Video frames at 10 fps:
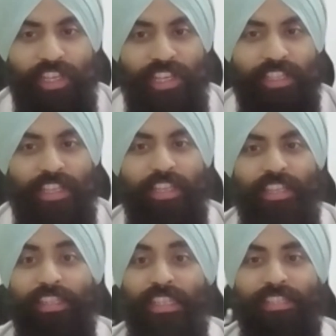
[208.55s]
वरी रहता है कि
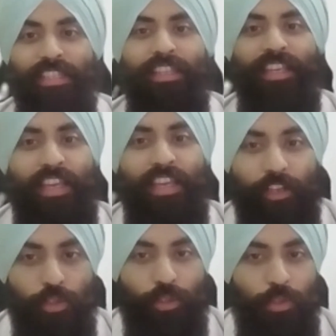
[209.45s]
कितनी जल्दी हेयर
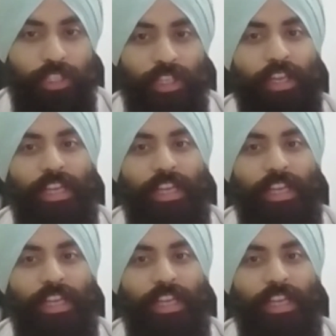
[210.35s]
ग्रोथ होगी